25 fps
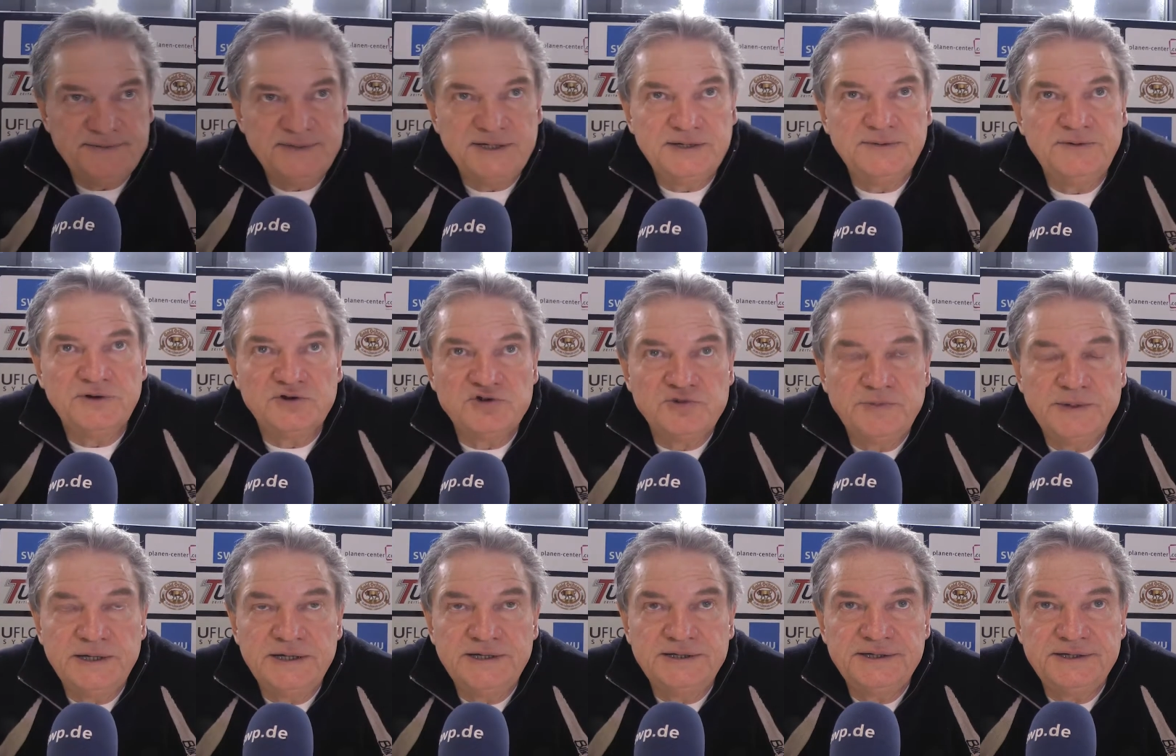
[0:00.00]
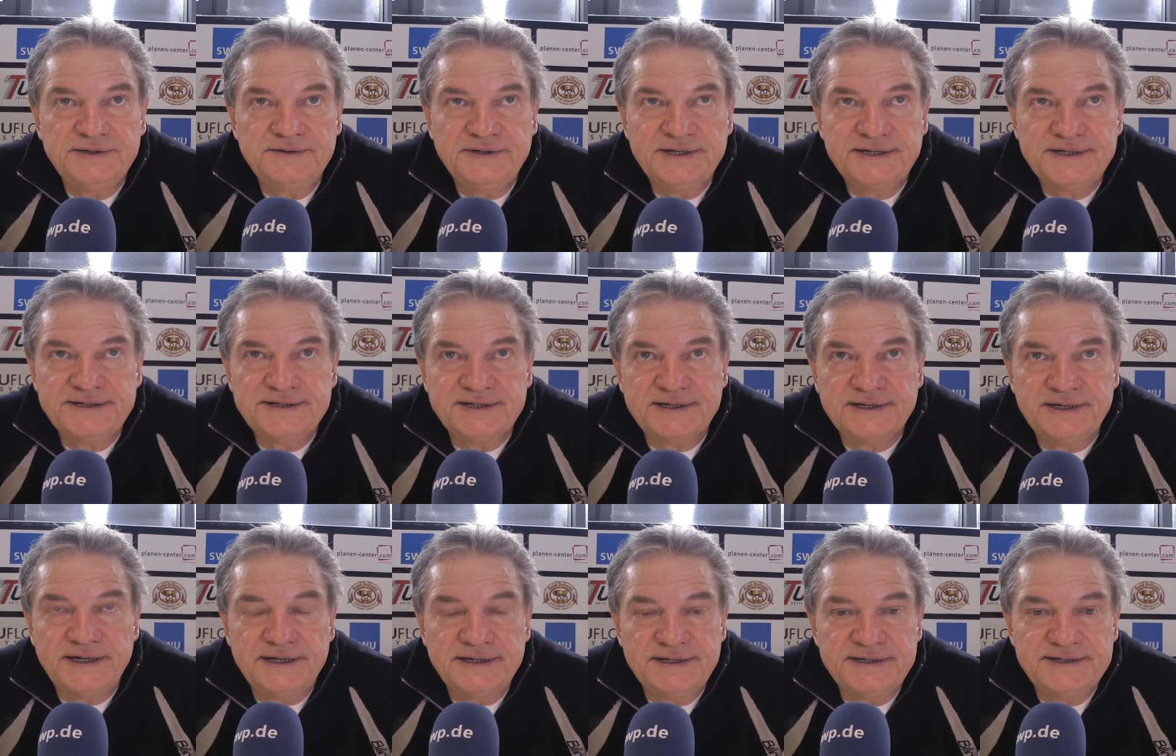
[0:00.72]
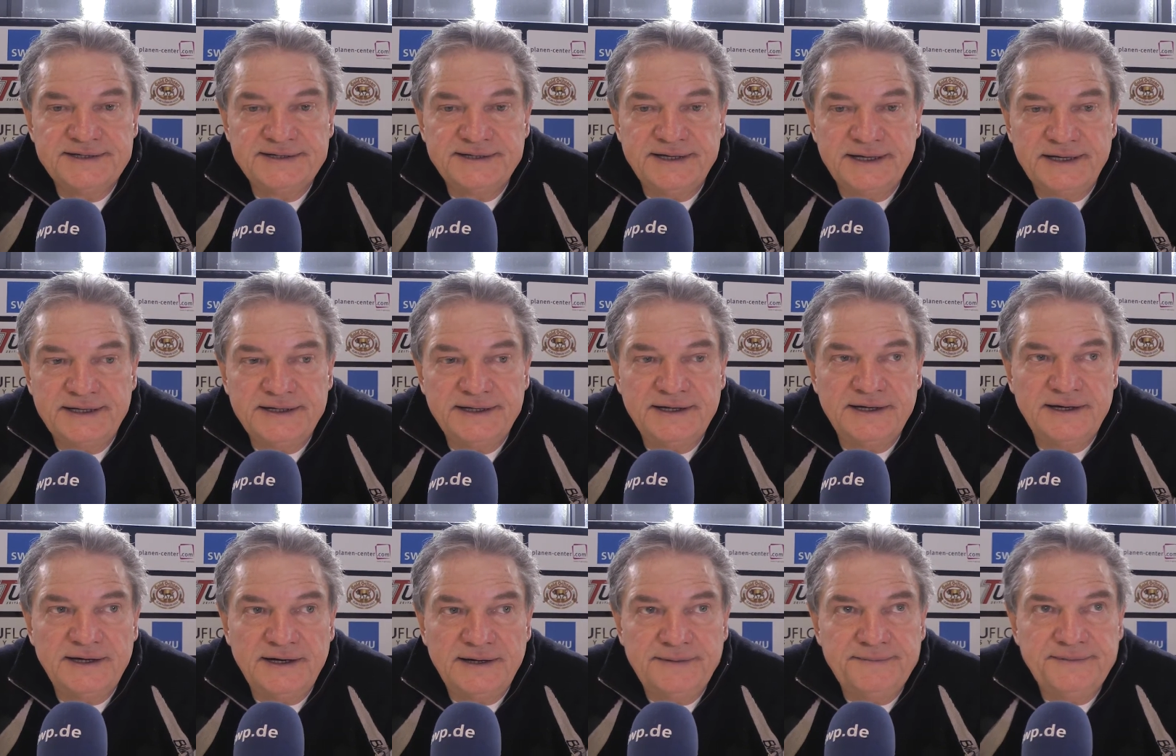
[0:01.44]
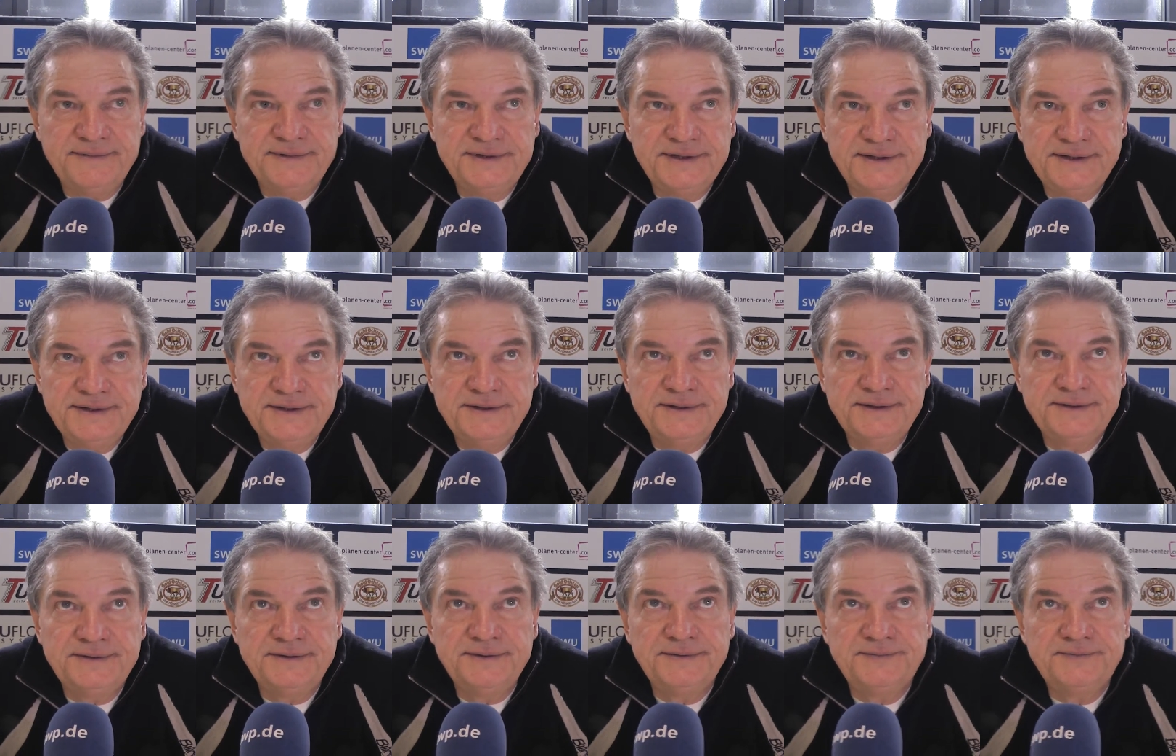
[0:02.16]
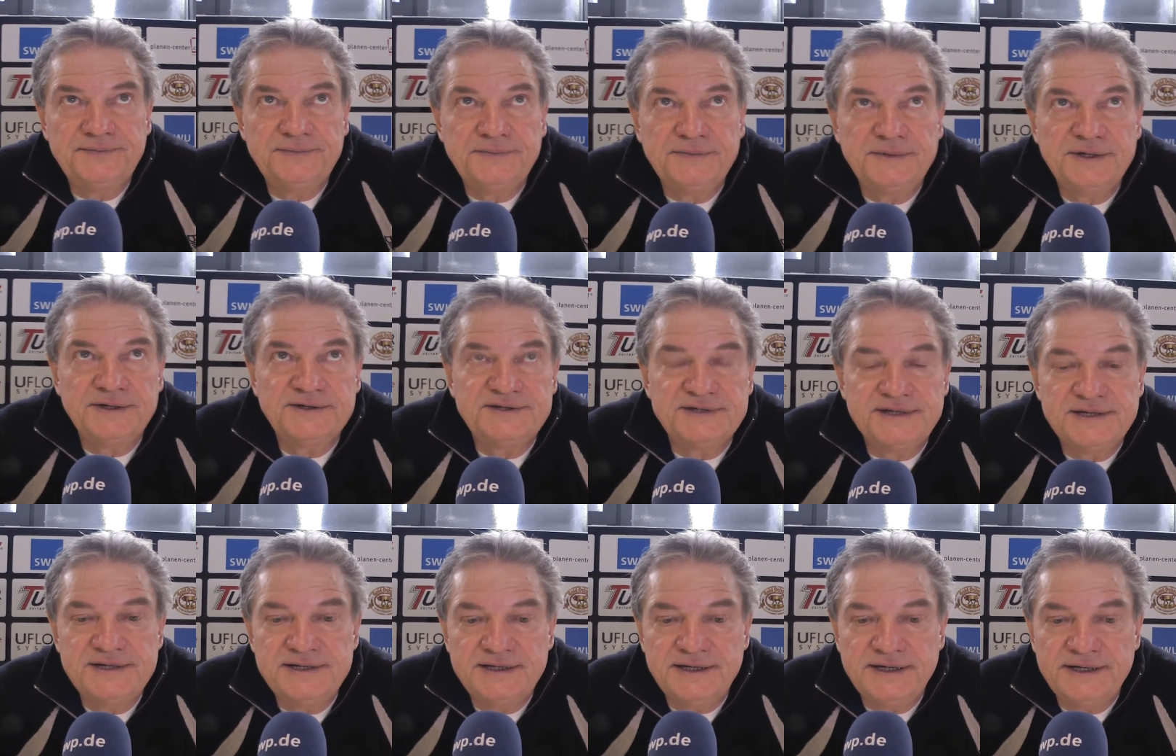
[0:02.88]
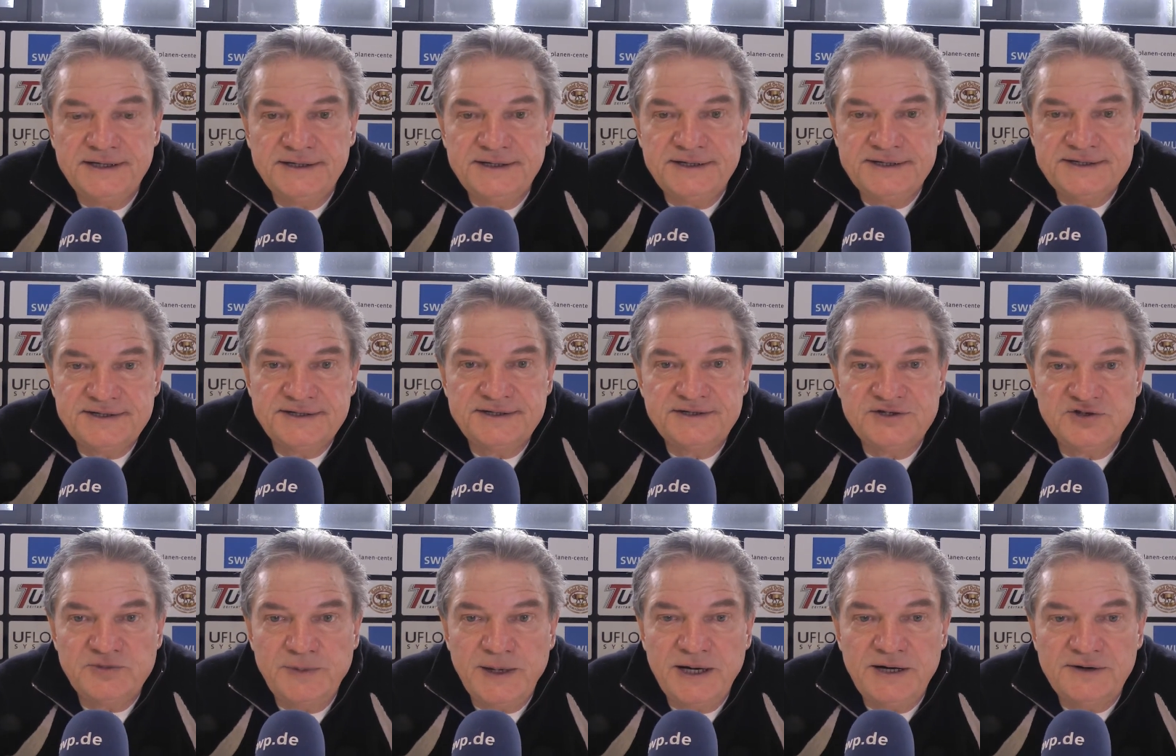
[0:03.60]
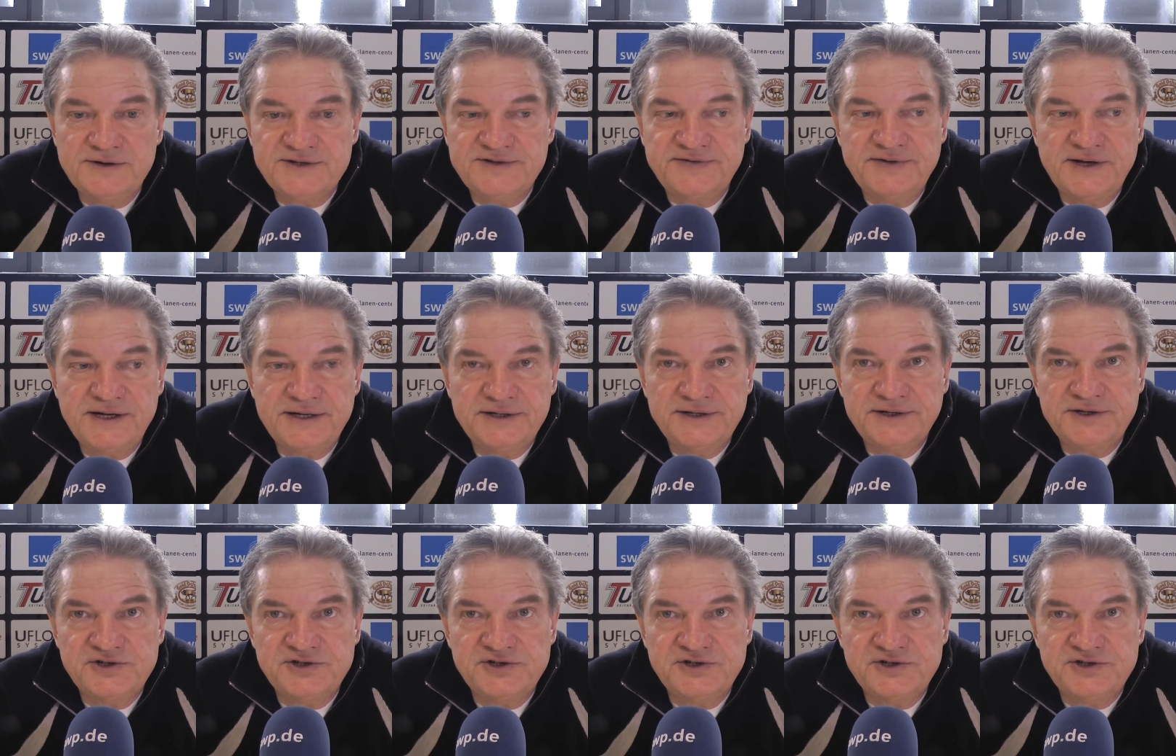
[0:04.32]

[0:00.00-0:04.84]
Mittwochspiele, die wir jetzt gerade in Serie haben, die, die sind ja diesen Spielausfällen